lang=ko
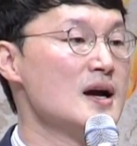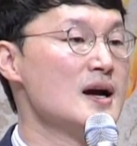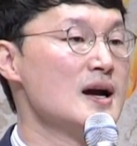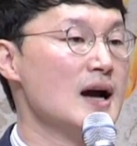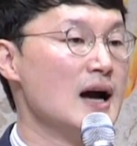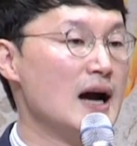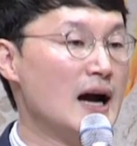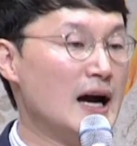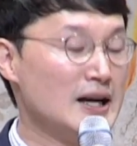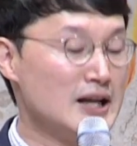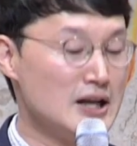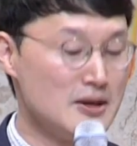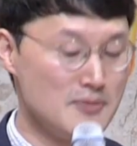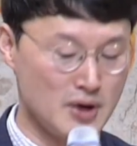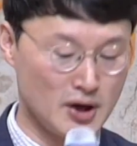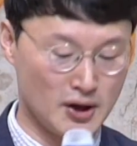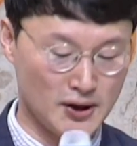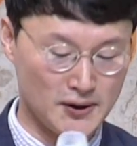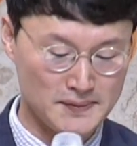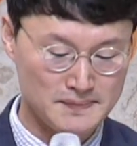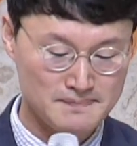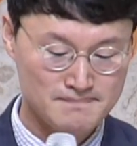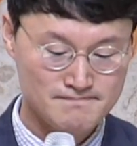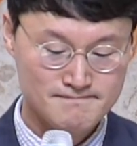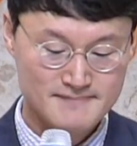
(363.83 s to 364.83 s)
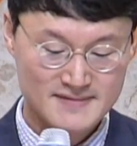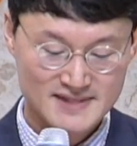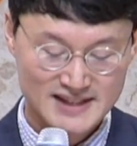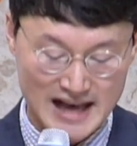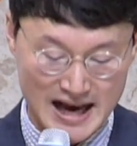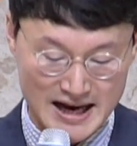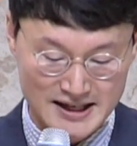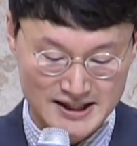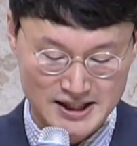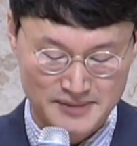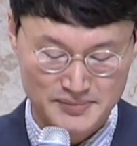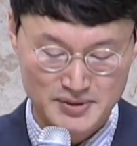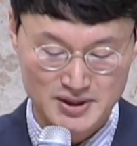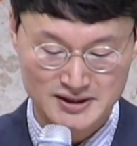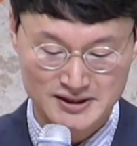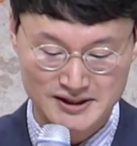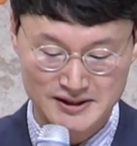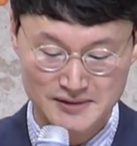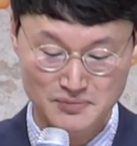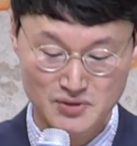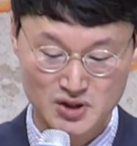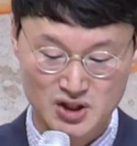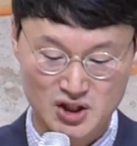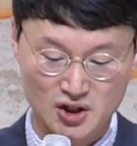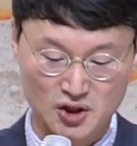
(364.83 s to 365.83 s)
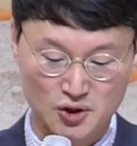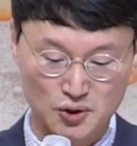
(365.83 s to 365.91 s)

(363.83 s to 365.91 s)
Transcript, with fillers: 아니면 40일 금식